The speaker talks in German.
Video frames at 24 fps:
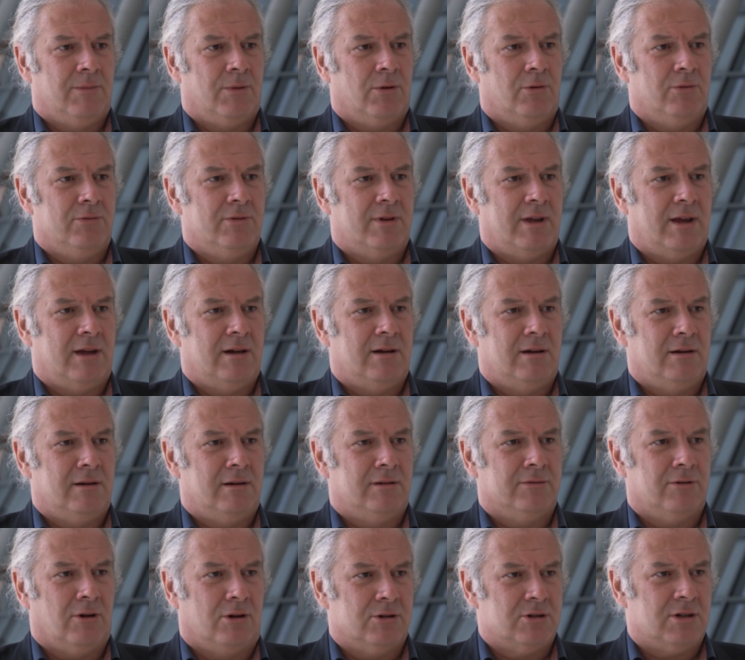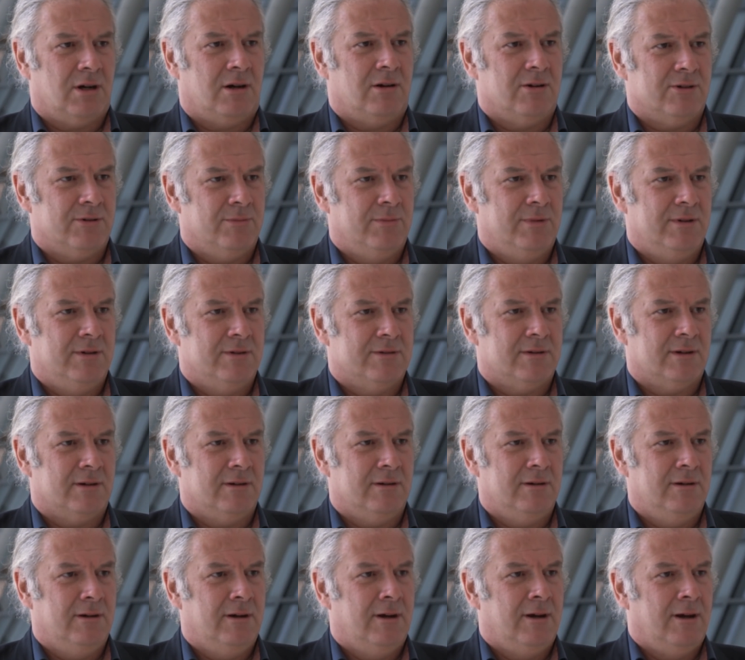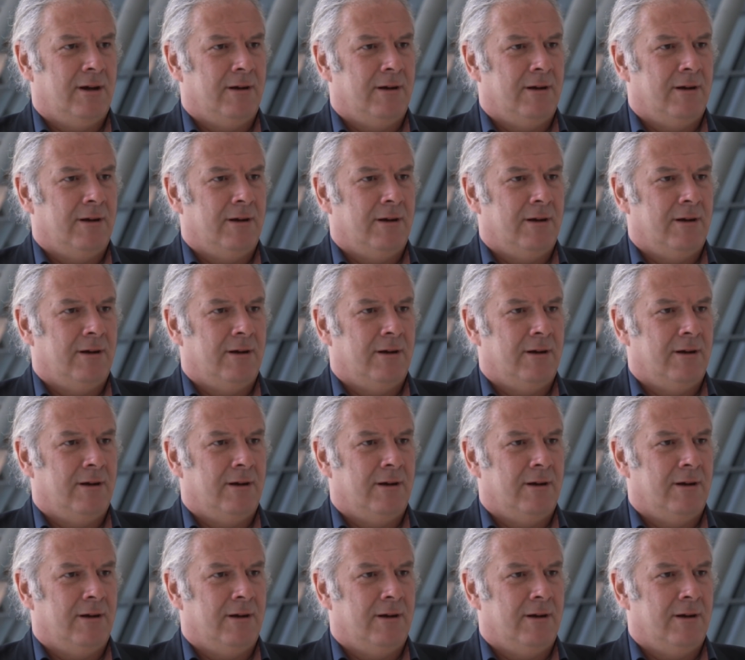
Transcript: Und der deutsche Außenminister